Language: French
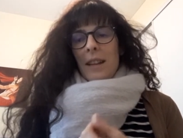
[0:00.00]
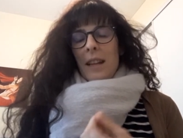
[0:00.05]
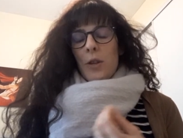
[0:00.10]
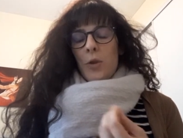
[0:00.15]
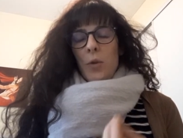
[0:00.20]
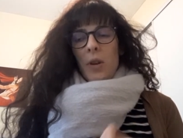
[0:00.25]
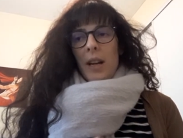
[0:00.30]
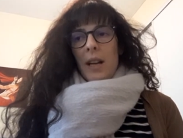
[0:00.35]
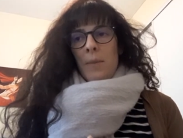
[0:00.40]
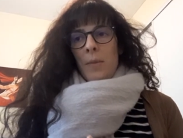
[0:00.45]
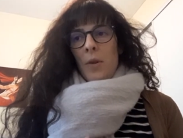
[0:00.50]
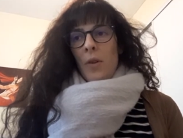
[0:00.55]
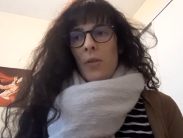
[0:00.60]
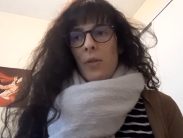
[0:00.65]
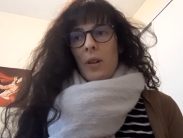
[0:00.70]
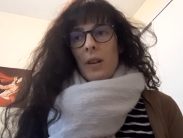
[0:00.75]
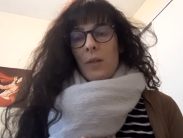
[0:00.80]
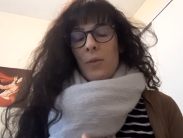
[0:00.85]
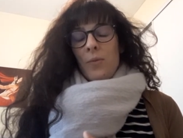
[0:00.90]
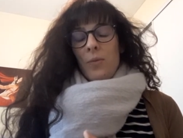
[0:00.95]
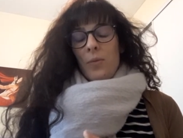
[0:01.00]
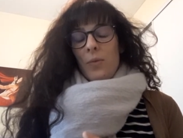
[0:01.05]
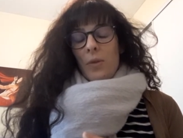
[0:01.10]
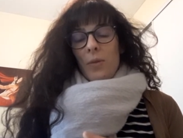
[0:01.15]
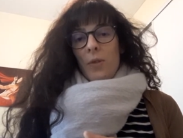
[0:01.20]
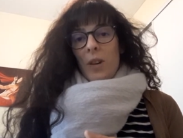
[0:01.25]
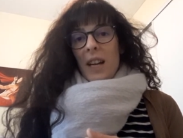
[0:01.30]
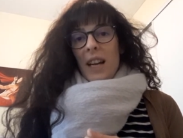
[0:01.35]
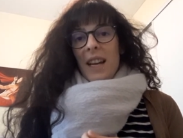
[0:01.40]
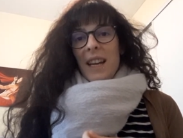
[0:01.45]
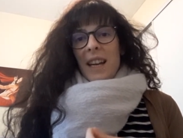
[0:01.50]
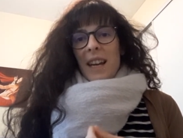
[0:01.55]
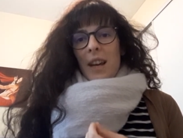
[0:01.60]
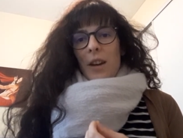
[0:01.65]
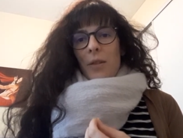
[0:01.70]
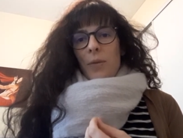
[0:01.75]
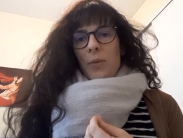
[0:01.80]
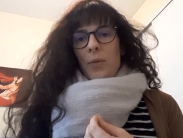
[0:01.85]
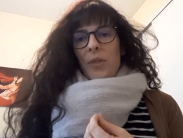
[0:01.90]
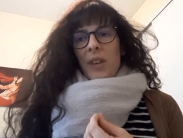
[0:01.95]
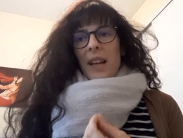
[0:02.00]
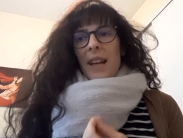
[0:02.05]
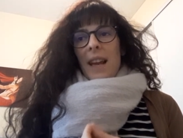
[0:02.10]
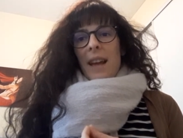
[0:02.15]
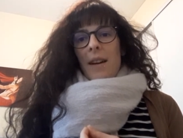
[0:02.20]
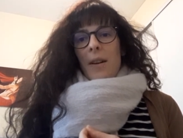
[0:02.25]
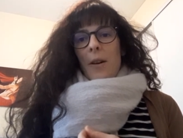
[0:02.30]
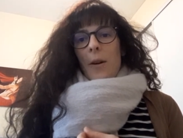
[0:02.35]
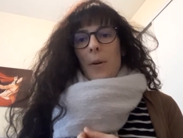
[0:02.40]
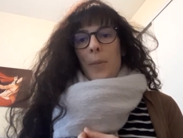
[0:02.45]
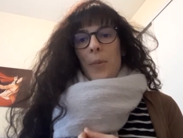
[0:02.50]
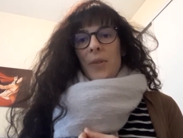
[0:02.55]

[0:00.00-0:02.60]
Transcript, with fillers: naturellement et que vous, voilà vous allez euh,